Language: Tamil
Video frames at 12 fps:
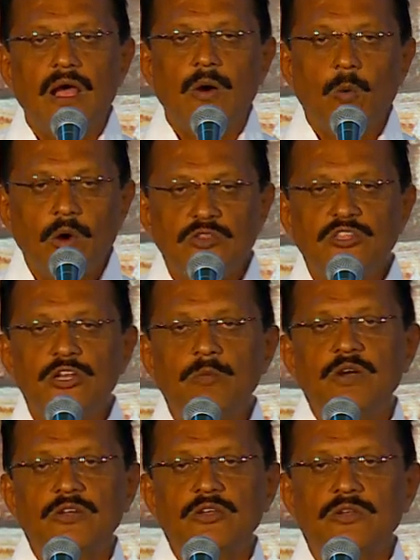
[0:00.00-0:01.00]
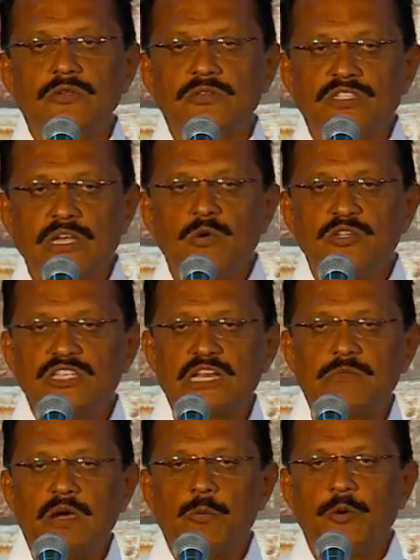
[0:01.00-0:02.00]
ஒருத்தர் மட்டும்
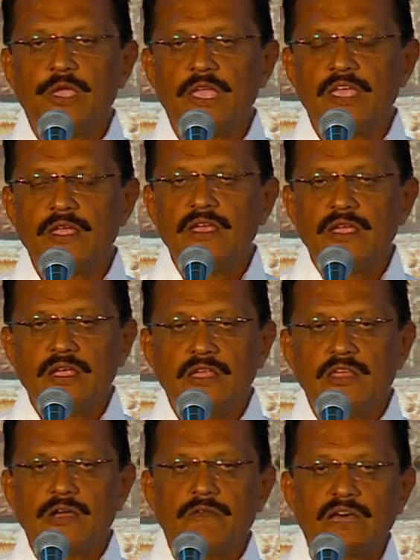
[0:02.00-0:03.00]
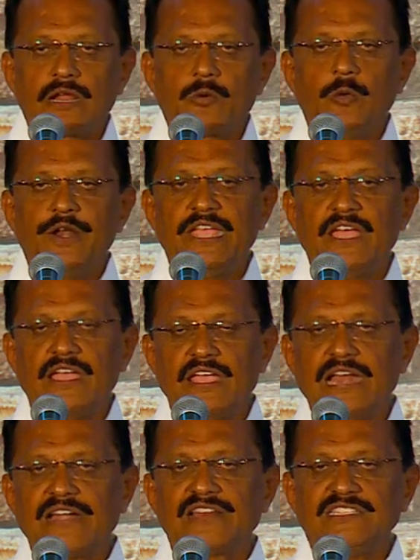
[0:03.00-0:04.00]
சமோஜனமாக போய் இதுக்கு வரக்கூடிய
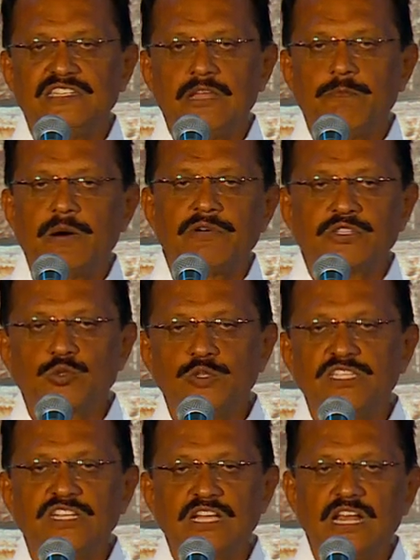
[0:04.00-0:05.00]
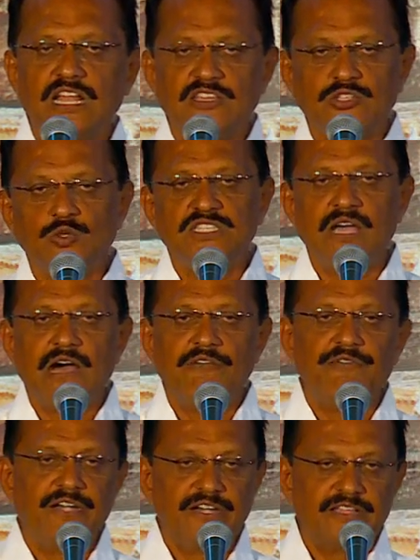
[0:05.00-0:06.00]
எலக்ட்ரிசிட்டி பவர் சுவிட்ச் இருக்குல்ல அந்த சுவிட்சை ஆஃப்
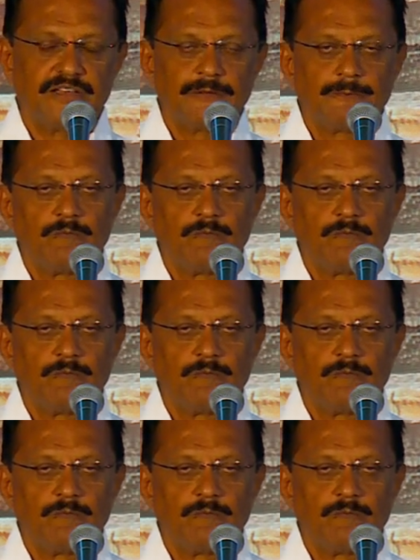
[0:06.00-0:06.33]
பண்ணிட்டார்